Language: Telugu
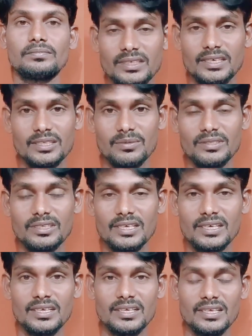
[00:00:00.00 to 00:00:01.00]

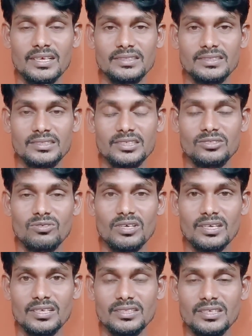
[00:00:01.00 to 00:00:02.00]
అర్థమైందిగా ఎలా చెక్
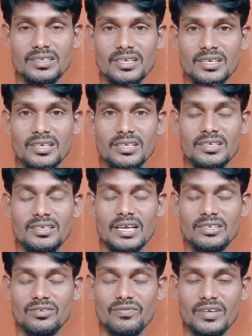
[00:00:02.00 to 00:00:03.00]
చేసుకోవాలనేది
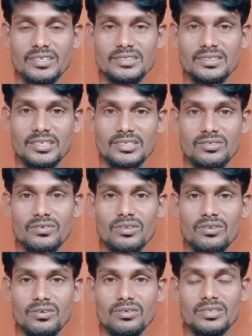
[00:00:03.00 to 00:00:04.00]
థ్యాంక్ యూ ఫ్రెండ్స్ నెక్స్ట్
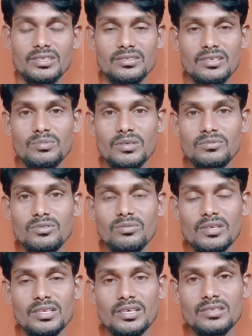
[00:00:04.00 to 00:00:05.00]
వీడియోలో నెక్స్ట్ అప్డేట్తో
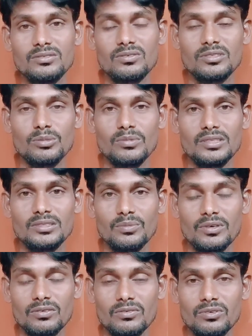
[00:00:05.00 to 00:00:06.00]
మళ్ళీ కలుసుకుందాం
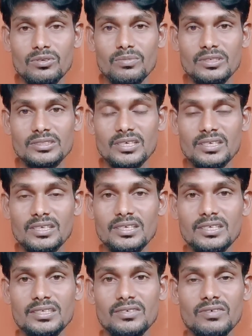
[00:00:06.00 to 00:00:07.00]
అంతవరకు మా
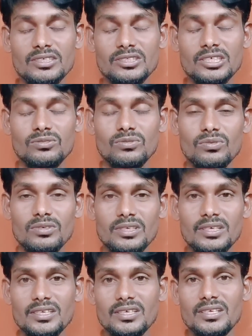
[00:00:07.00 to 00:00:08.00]
ఛానల్ని వాచ్ చేస్తూ
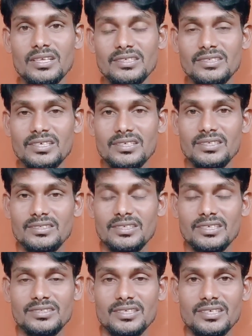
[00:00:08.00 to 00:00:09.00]
ఉండండి లైక్ చేయండి
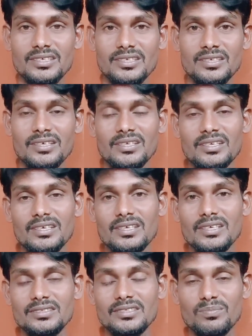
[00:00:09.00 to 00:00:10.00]
షేర్ చేయండి అండ్
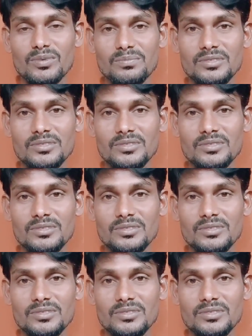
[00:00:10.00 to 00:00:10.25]
అలాగే సబ్స్క్రైబ్